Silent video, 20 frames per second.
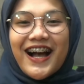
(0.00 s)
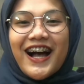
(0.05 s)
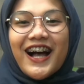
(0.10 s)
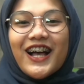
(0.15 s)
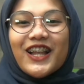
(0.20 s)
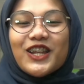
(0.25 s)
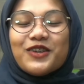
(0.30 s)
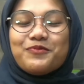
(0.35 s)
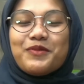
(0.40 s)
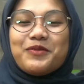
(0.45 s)

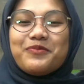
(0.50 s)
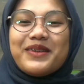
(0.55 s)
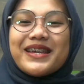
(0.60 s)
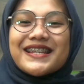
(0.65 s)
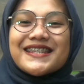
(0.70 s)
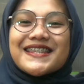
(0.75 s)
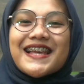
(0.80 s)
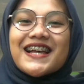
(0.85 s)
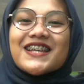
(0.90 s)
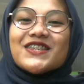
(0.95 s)
Halo
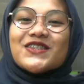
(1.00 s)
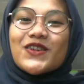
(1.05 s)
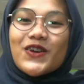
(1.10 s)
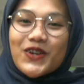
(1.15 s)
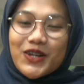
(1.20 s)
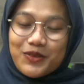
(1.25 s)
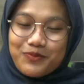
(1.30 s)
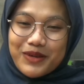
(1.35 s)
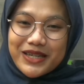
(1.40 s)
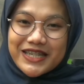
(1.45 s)
pemirsa
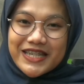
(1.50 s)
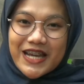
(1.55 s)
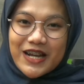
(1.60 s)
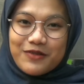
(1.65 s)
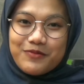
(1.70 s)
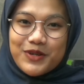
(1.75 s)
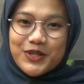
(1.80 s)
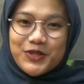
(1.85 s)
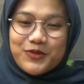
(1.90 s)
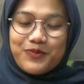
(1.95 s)
Sorot Media,
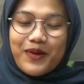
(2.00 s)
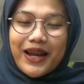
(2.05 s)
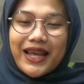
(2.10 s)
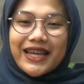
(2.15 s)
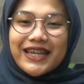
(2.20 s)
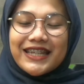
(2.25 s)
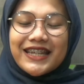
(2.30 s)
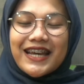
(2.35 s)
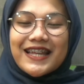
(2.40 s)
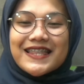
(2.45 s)
berjumpa
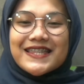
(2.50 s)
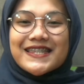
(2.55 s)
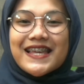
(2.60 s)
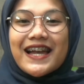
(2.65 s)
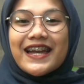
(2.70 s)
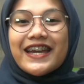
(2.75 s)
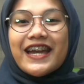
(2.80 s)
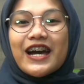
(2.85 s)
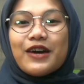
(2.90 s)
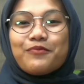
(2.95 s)
lagi dengan
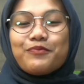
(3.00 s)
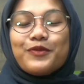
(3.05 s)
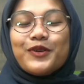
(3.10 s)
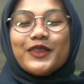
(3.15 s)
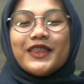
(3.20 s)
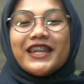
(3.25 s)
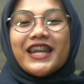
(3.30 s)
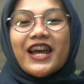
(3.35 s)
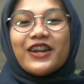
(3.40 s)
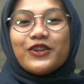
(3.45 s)
saya
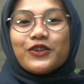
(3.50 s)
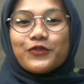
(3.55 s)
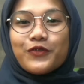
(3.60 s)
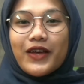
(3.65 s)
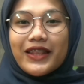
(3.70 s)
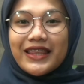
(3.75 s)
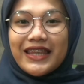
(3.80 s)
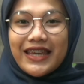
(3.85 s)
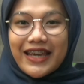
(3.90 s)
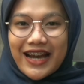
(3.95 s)
Putri
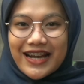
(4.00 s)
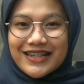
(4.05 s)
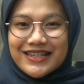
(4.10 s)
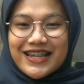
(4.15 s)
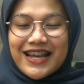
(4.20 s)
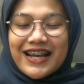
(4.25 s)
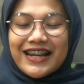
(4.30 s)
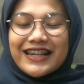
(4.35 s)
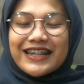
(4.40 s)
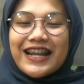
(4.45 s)
Anurfatika
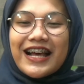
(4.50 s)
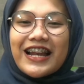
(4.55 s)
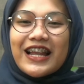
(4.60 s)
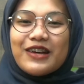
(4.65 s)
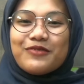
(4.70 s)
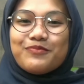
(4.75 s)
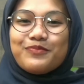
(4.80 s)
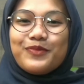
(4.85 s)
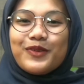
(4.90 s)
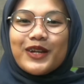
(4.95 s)

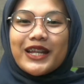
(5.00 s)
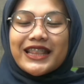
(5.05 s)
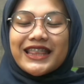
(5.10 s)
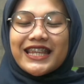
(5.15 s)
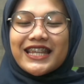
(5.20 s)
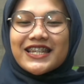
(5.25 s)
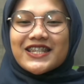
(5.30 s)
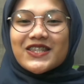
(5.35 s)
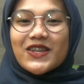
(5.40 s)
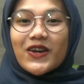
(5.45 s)
dalam
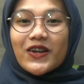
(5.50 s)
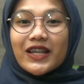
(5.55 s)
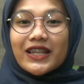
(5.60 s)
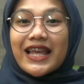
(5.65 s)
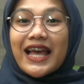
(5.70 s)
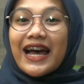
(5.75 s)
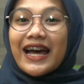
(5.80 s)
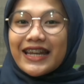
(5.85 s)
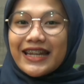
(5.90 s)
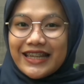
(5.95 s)
Buletin Sorot
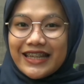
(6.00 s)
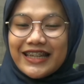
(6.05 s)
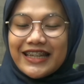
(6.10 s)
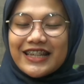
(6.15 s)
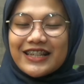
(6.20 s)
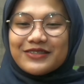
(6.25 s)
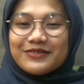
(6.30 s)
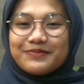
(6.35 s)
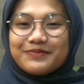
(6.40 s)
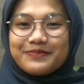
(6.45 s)
hari ini.
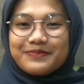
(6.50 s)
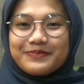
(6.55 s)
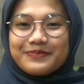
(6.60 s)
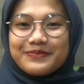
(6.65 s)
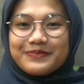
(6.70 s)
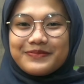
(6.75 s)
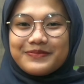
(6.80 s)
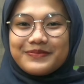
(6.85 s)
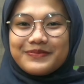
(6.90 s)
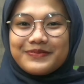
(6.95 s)

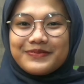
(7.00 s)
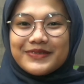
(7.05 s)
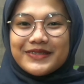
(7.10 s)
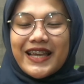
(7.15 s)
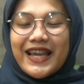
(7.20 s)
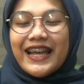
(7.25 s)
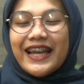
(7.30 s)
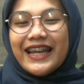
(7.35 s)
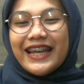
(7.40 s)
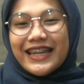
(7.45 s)

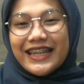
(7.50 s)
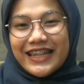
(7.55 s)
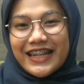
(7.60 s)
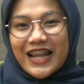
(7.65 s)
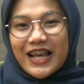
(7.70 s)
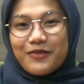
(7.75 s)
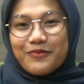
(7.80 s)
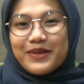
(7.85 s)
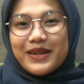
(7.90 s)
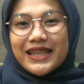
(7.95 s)

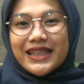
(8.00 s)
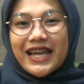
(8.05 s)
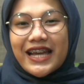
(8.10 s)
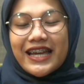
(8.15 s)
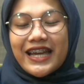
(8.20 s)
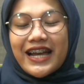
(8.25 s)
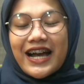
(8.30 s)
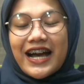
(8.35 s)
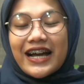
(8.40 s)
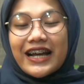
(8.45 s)
Inilah berita
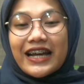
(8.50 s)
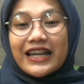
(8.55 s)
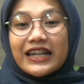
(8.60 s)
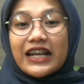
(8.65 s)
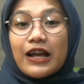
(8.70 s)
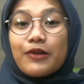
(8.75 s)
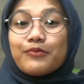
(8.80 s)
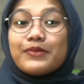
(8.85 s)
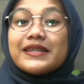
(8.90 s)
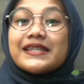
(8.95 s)
yang akan
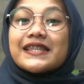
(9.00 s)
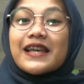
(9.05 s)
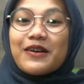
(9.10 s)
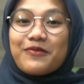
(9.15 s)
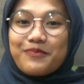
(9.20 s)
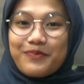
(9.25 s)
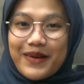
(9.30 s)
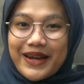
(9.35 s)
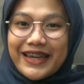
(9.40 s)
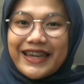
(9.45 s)
kami
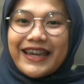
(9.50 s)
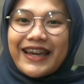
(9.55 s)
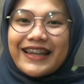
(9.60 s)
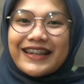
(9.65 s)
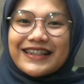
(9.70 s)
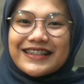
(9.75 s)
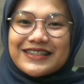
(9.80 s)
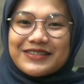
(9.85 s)
sampaikan.